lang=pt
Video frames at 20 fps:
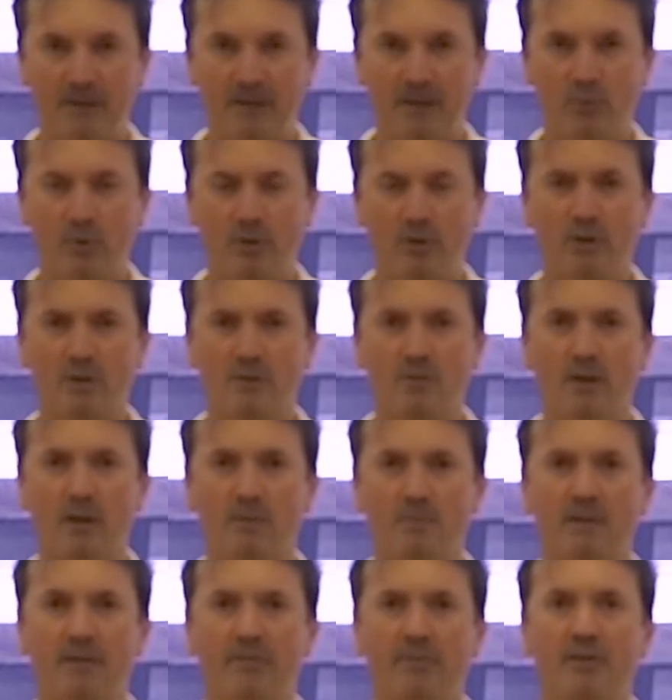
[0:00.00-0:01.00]
Né? Quando nós
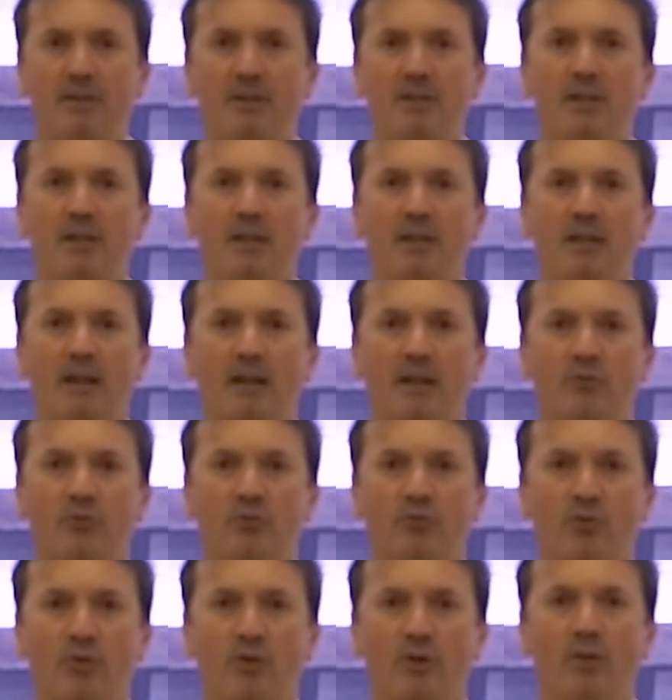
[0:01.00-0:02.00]
falamos da fertilidade do
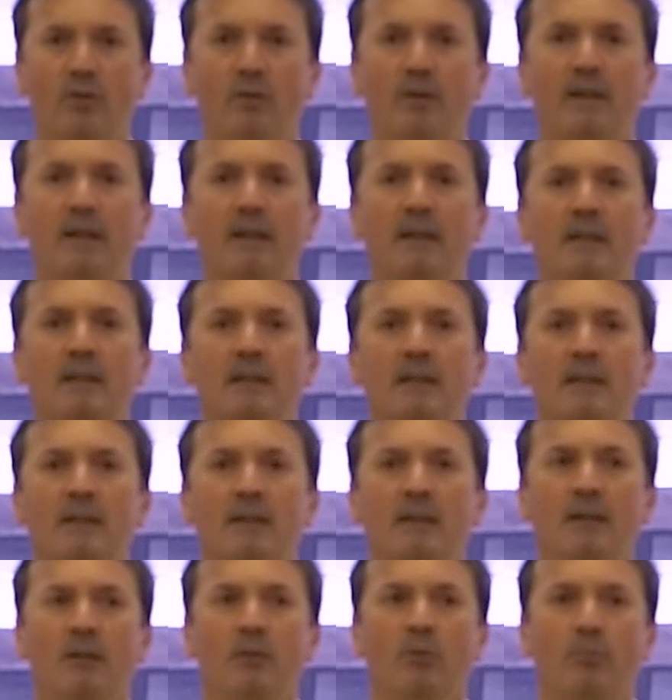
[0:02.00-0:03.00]
solo, né,
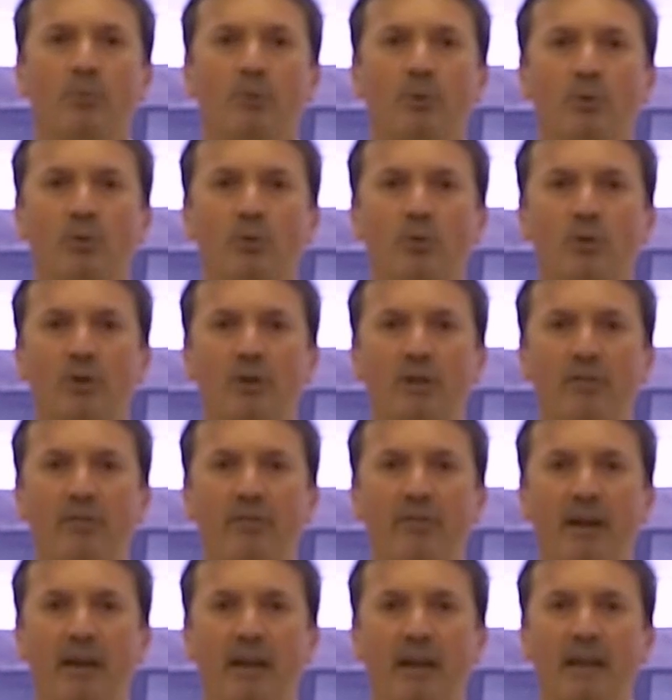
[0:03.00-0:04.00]
o produtor que
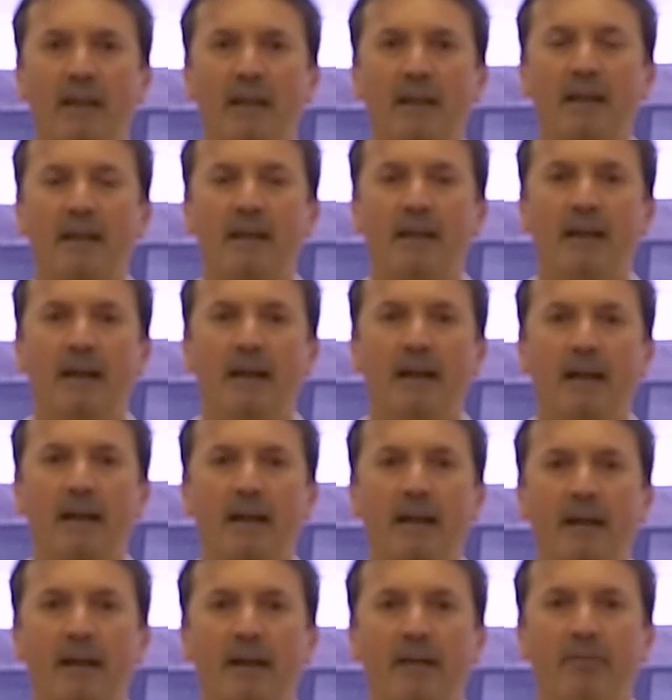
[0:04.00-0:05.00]
vem
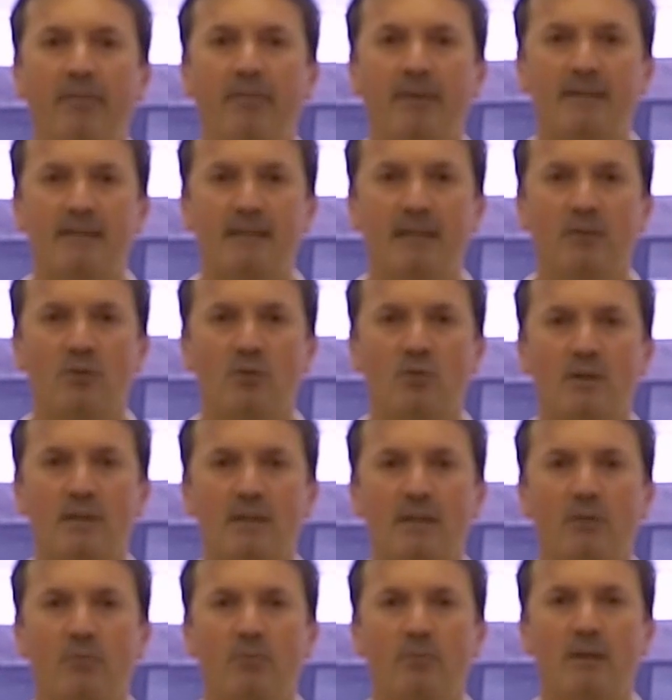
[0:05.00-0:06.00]
é, fazendo as
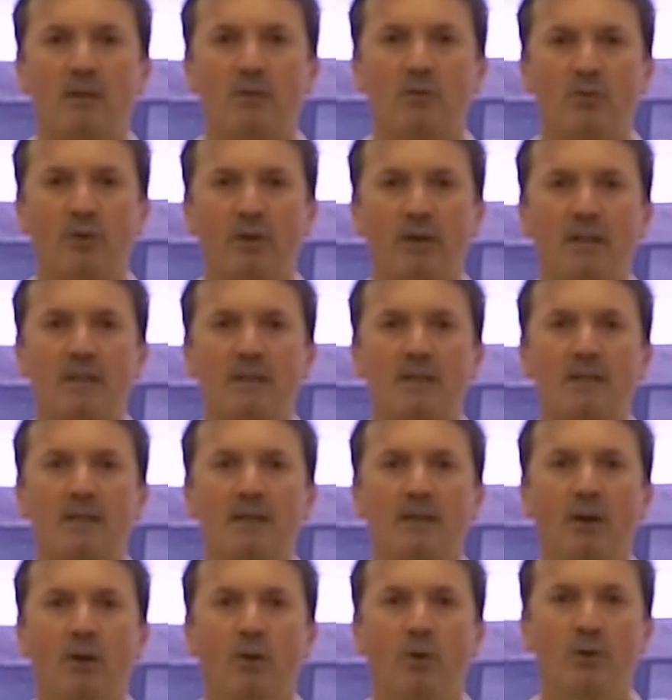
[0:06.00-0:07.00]
suas
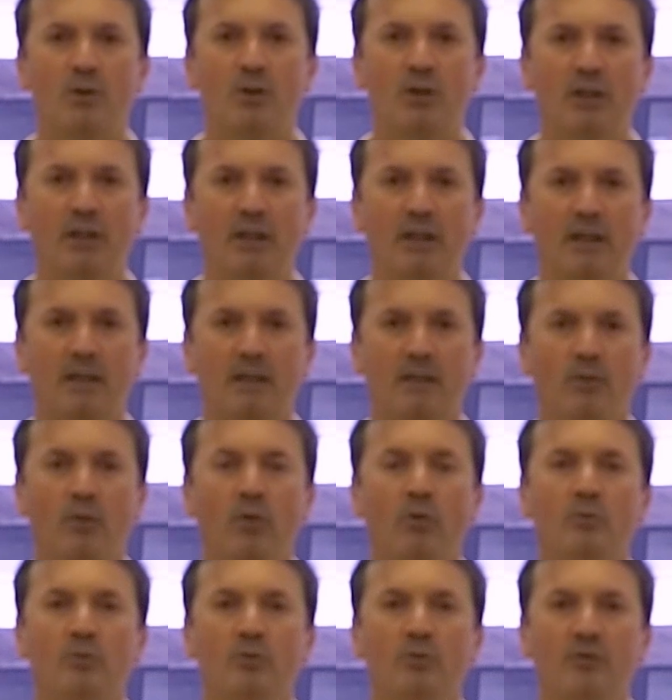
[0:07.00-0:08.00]
adubações rotineiras ao
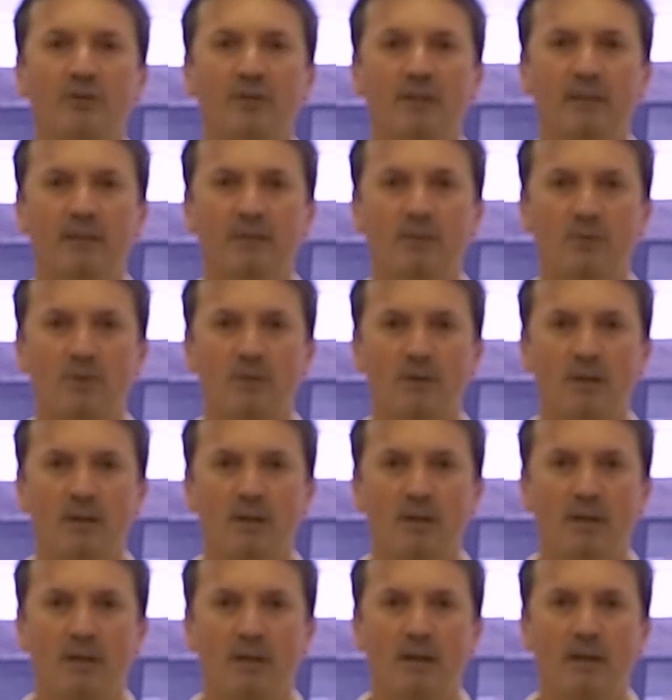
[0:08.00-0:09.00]
longo dos anos,
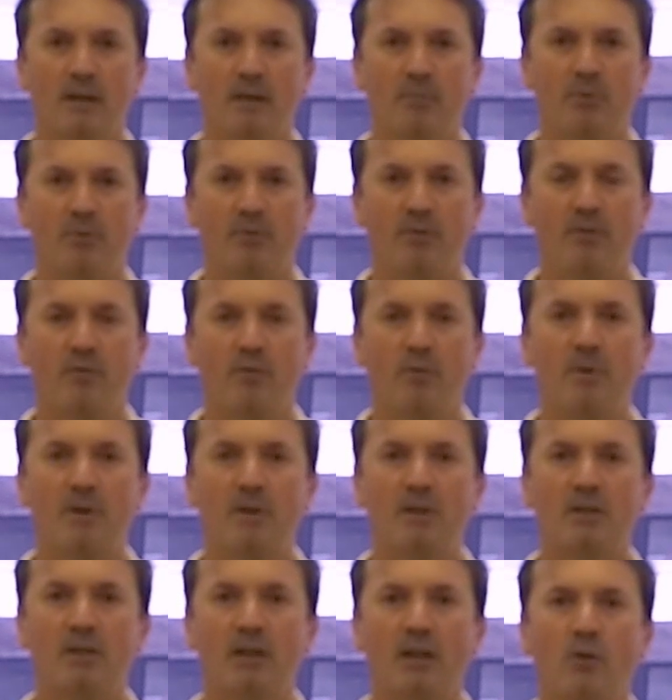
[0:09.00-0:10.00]
é,
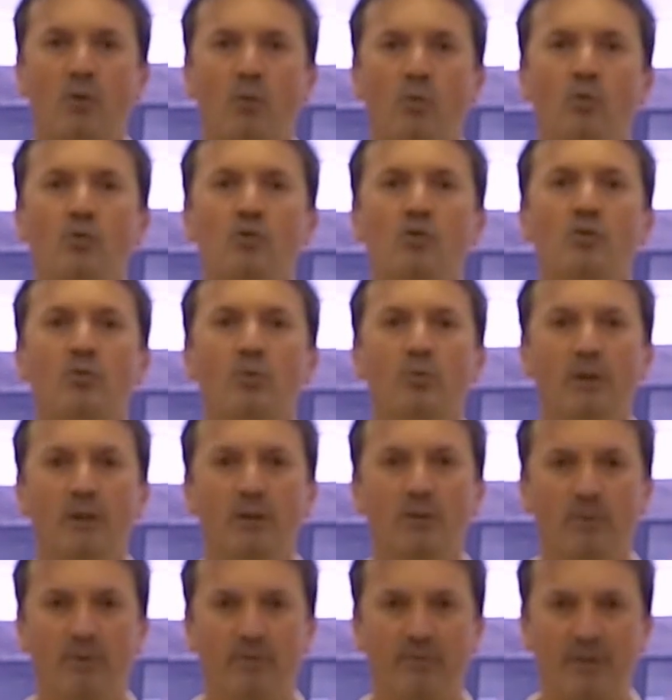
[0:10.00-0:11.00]
provavelmente tem
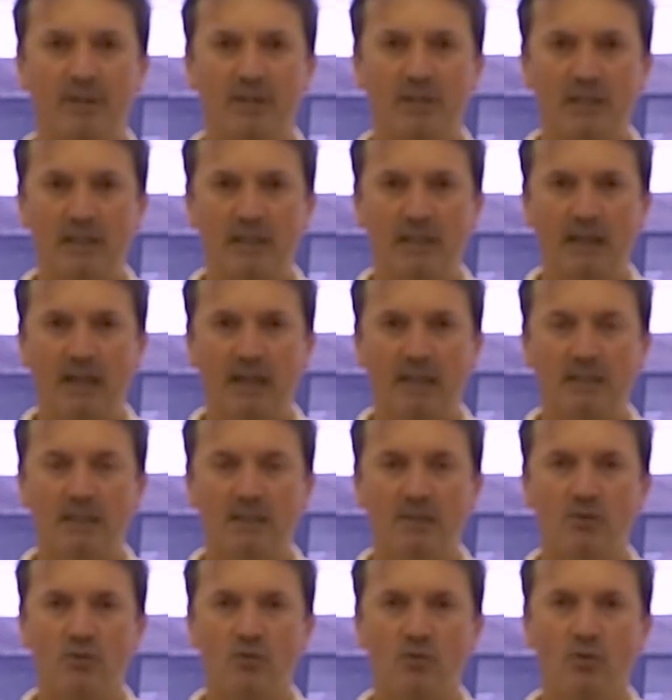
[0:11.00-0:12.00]
construído uma fertilidade
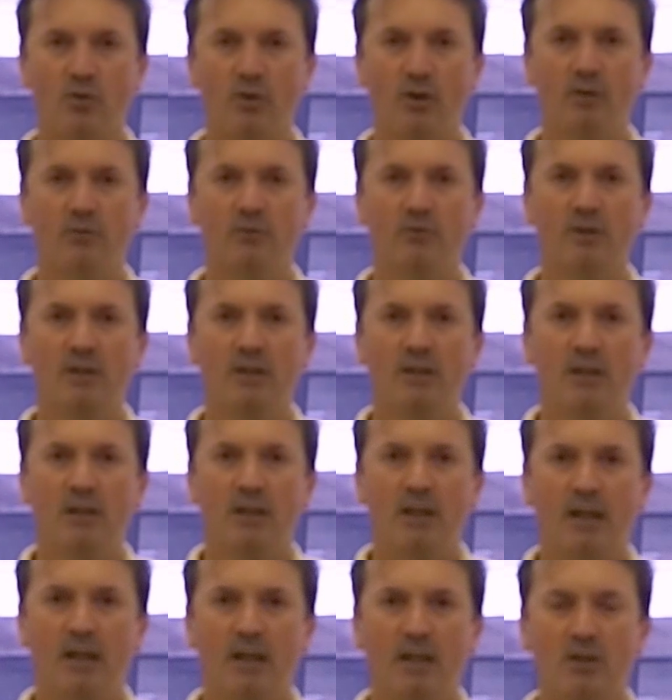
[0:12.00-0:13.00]
nesses solos,
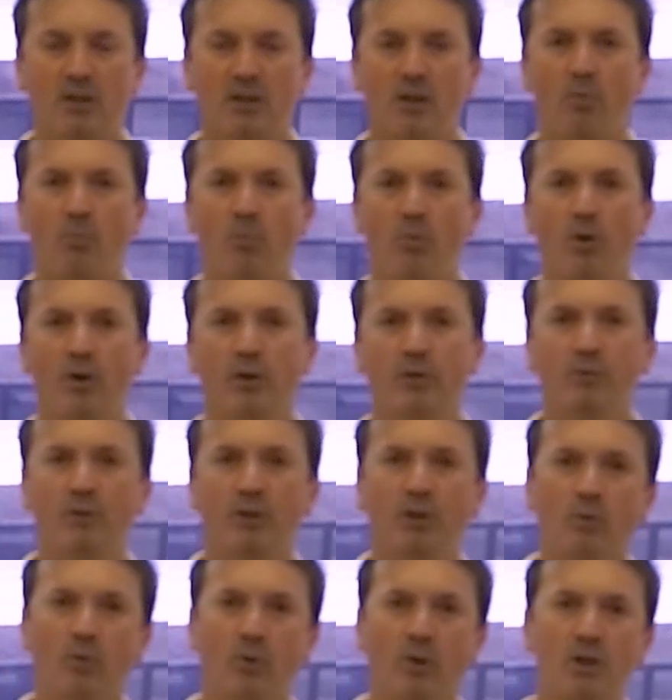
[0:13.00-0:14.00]
é, de tal modo
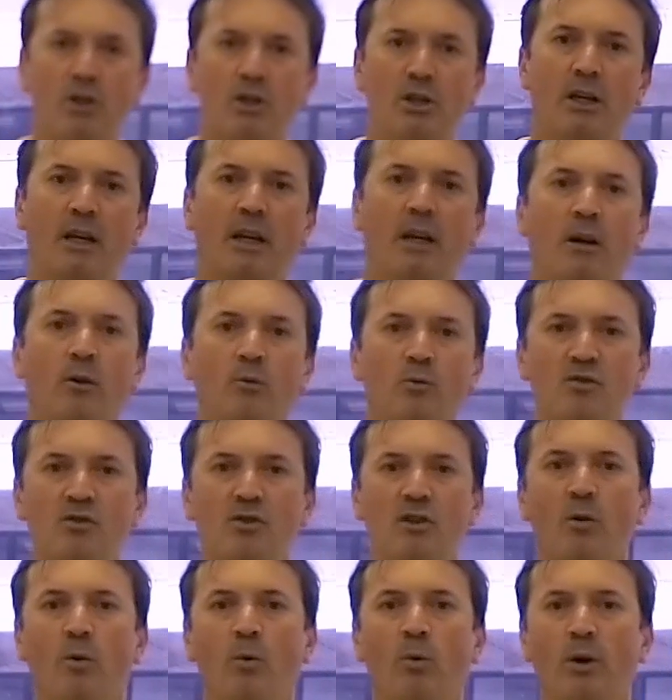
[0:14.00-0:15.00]
que hoje né, os
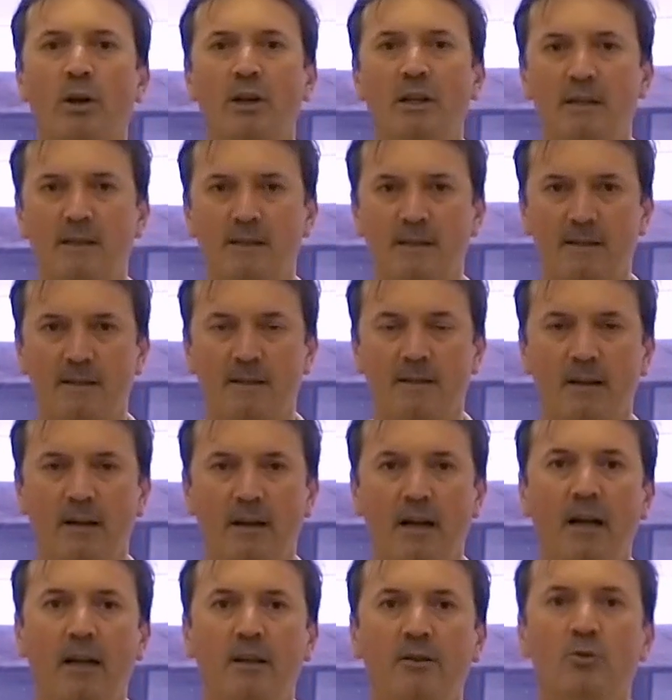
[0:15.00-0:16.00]
teores
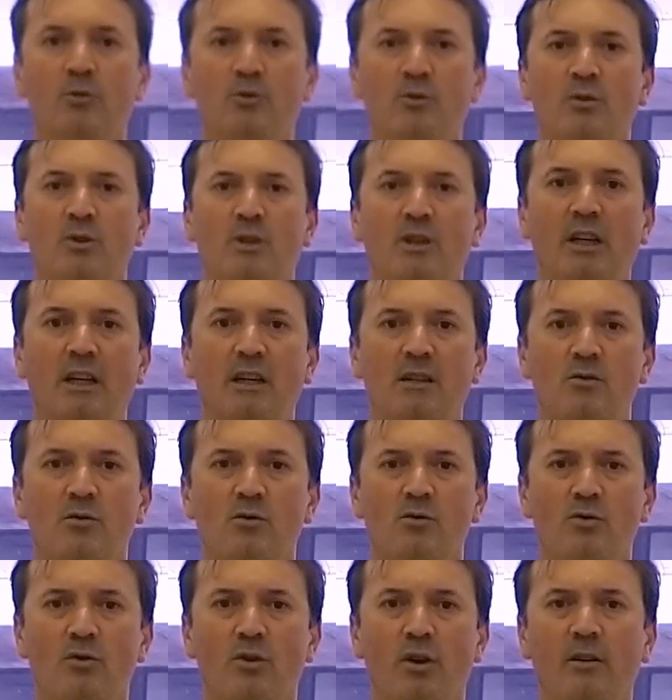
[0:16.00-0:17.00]
é, dos nutrientes
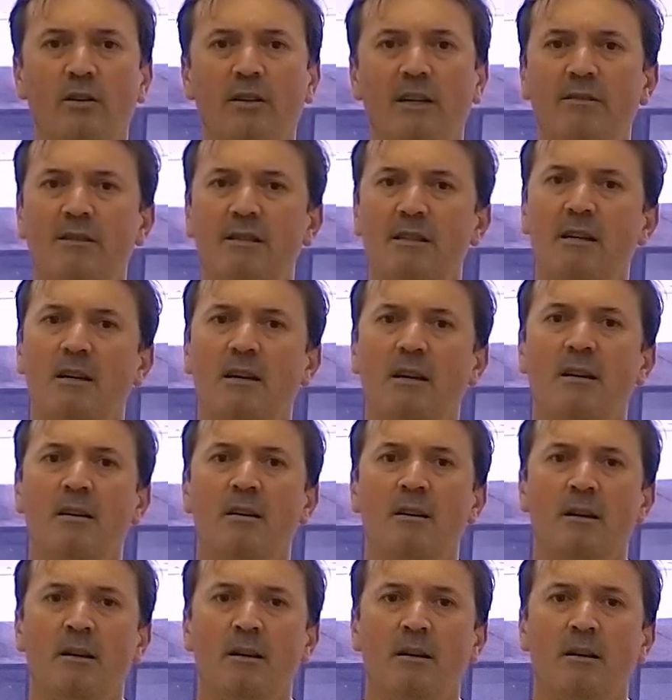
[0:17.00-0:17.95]
no solo devem ser